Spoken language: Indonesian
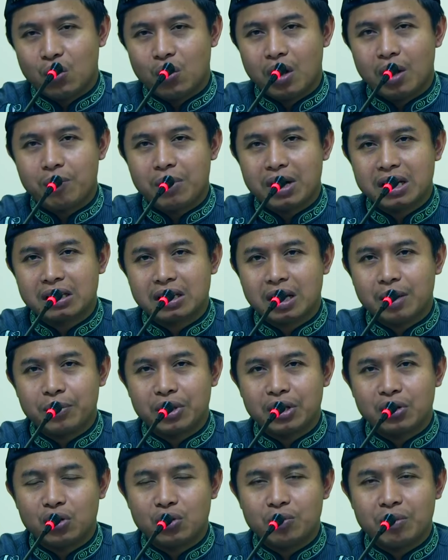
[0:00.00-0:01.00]
Wabasa
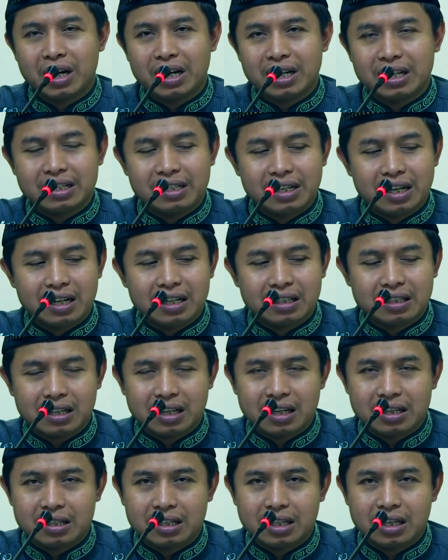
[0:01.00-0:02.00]
minhuma
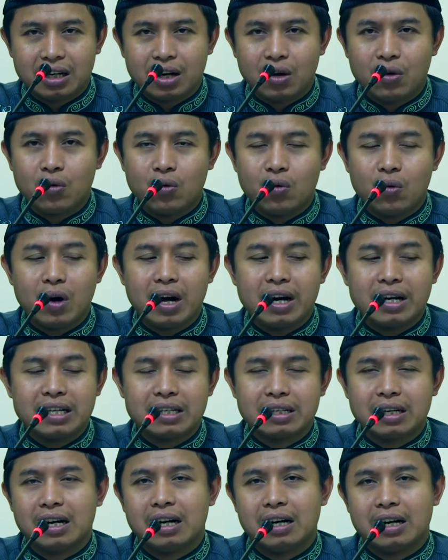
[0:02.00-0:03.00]
jalan gasirau wa
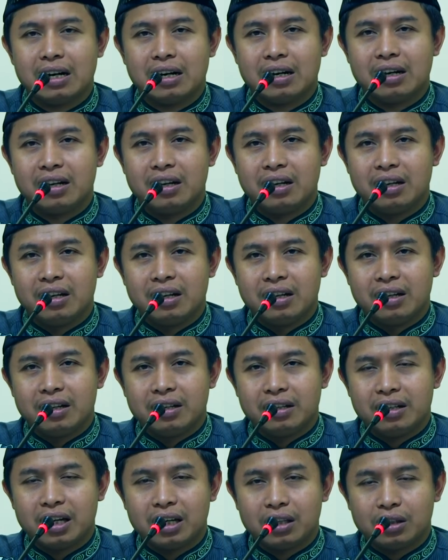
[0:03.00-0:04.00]

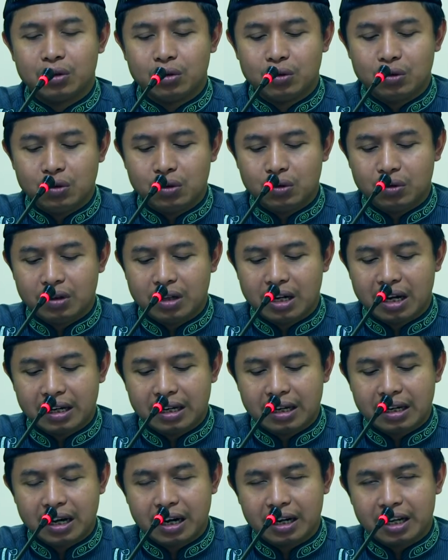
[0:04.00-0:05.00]
yaitu
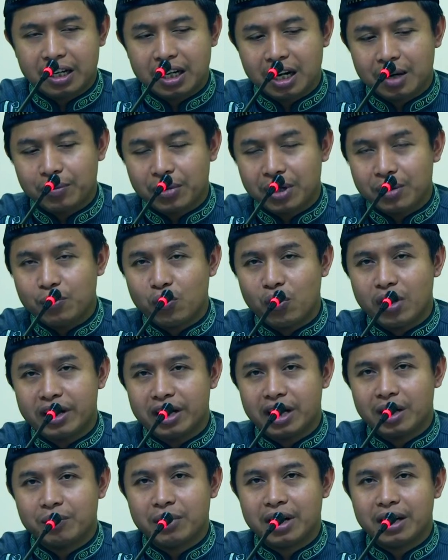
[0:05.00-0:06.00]
laki-laki dan
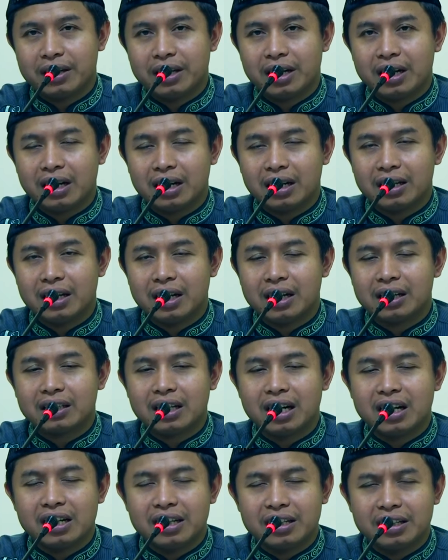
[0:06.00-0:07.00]
perempuan yang banyak yang
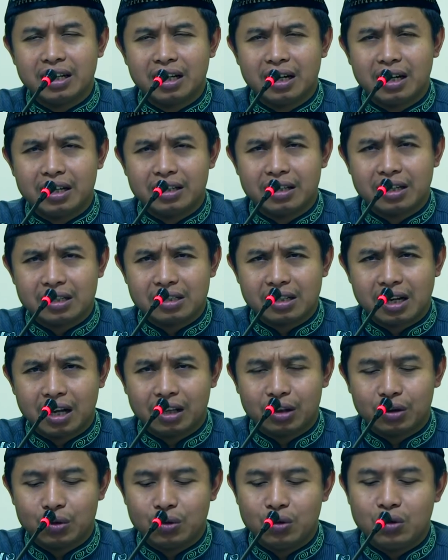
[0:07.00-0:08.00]
tadinya hanya
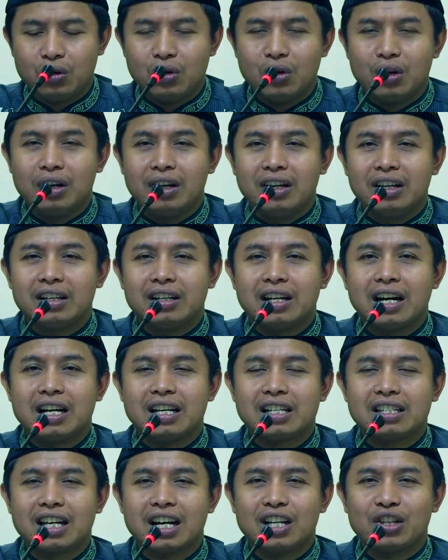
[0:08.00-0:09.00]
satu
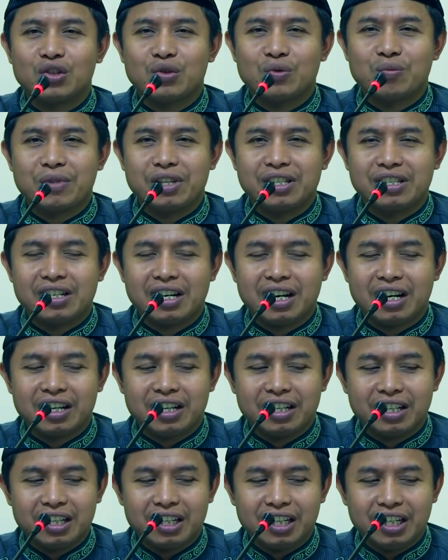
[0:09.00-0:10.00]
dari satu
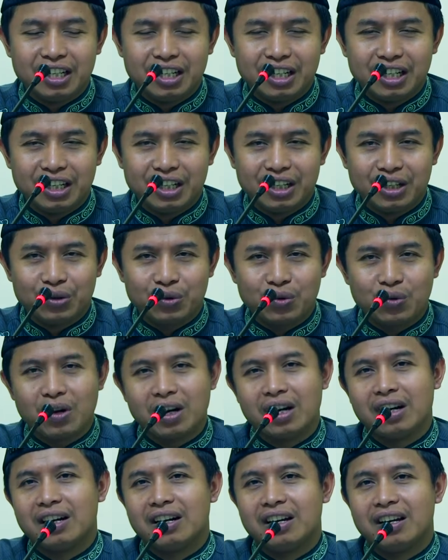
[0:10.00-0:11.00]
menjadi
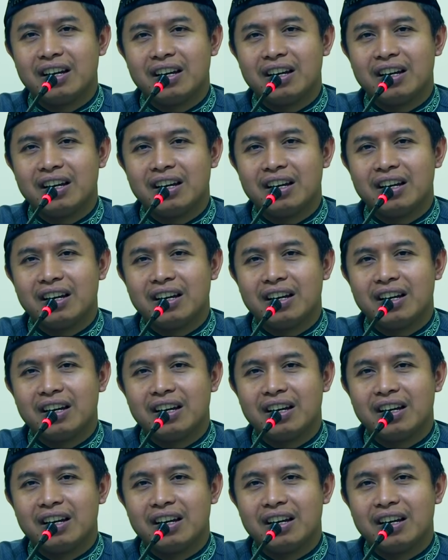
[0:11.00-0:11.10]
dua